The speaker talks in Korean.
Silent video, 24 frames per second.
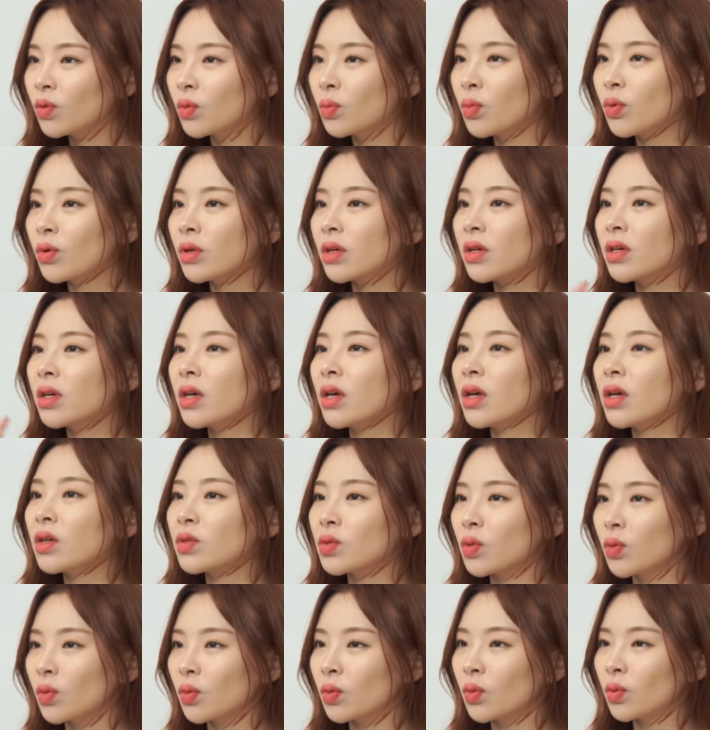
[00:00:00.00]
아무래도
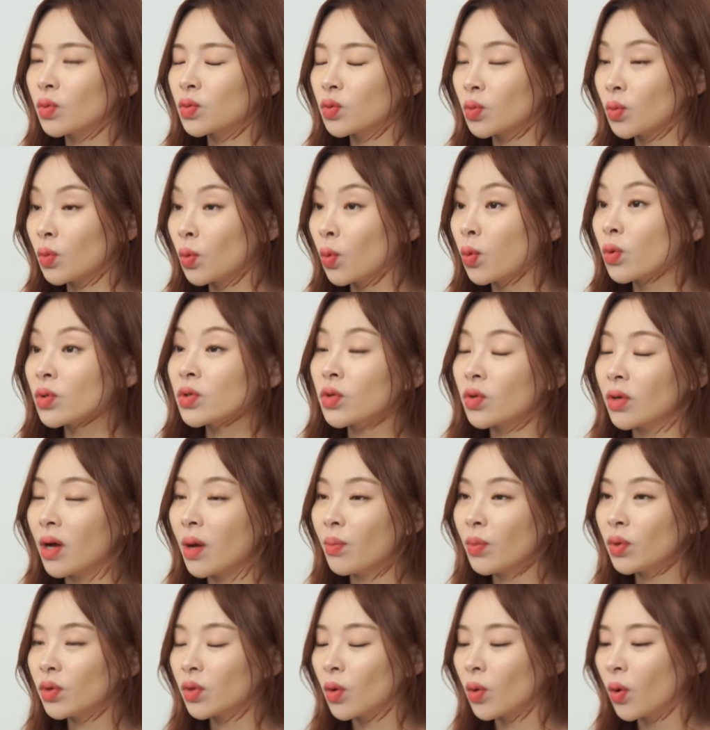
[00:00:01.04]
기계적으로 좀 공정을
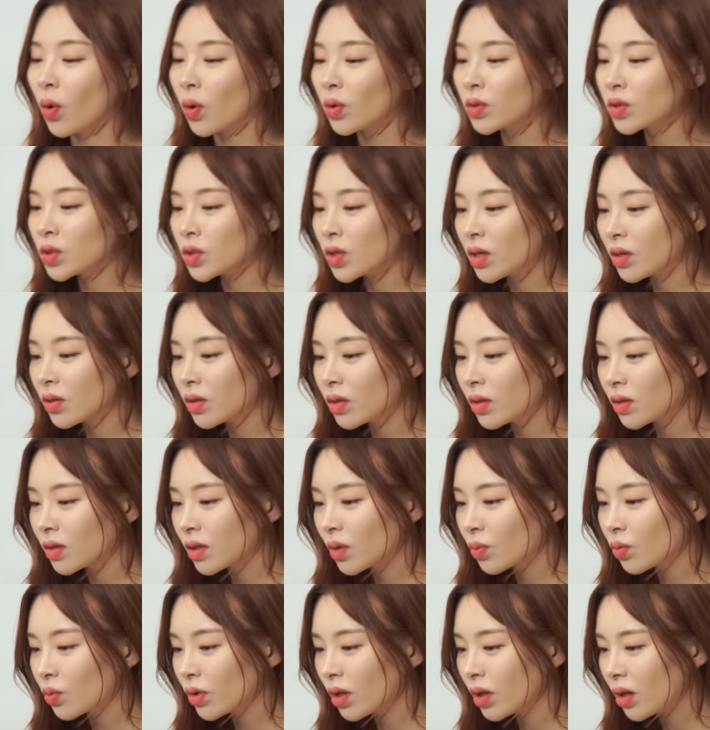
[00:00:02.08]
한 번 더 거쳐야 되기
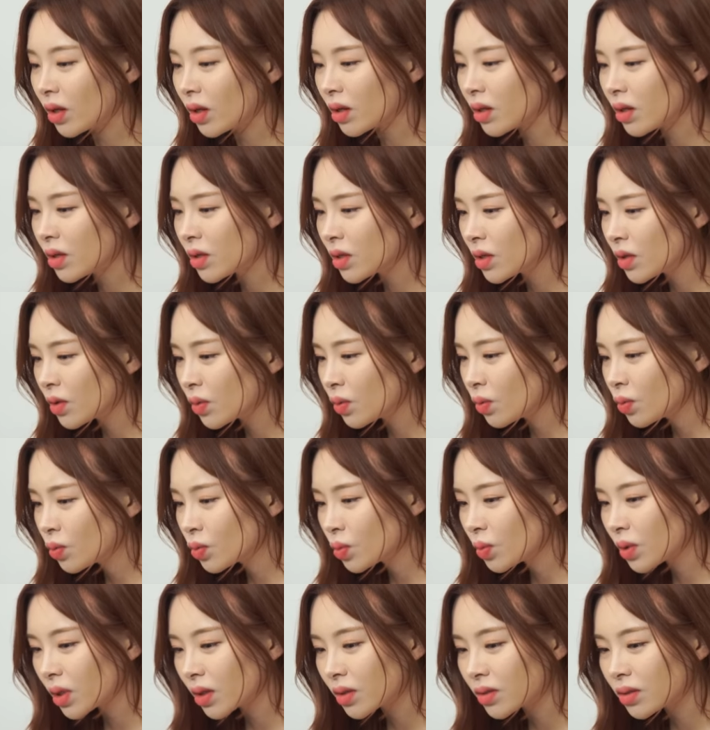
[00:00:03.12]
때문에 이건
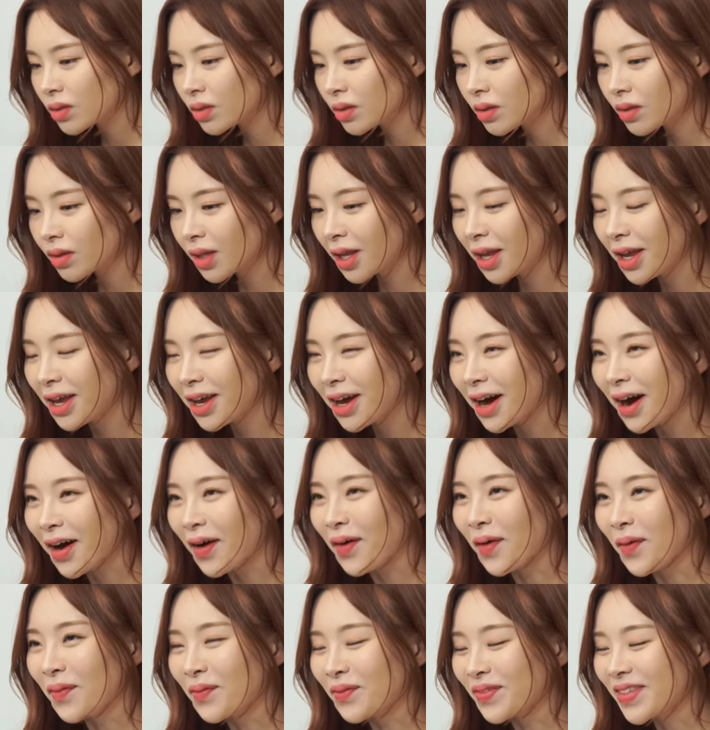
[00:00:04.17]
좀 약간 쓸데가
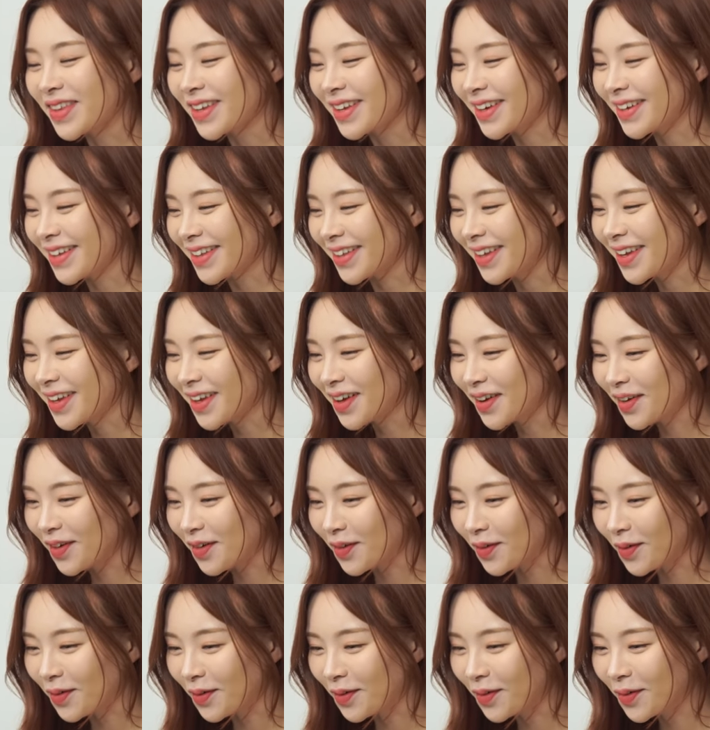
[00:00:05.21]
없는
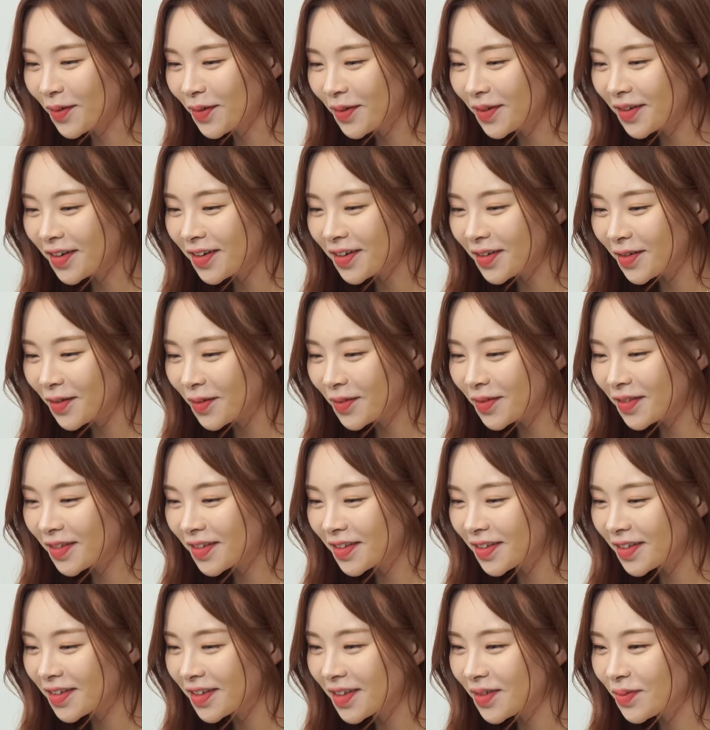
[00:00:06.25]
그런
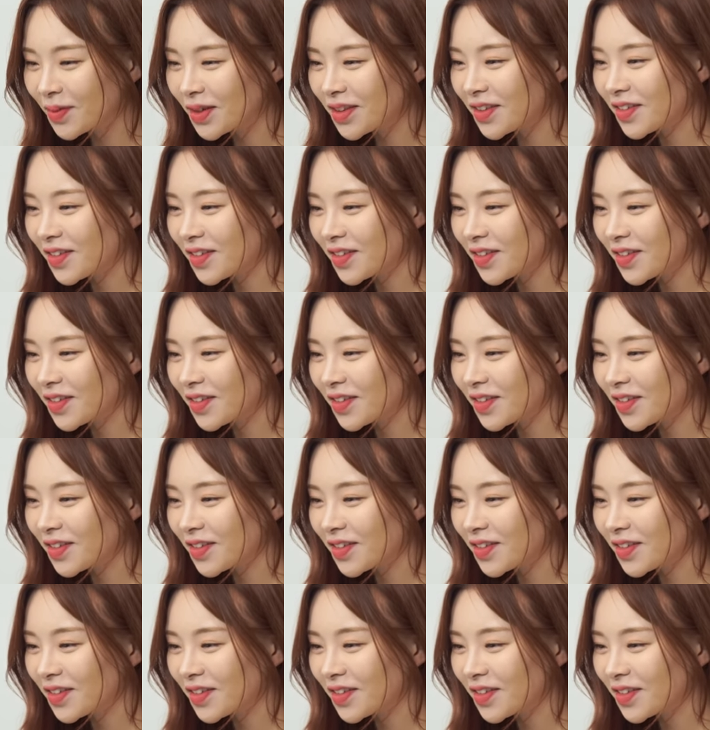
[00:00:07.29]
느낌이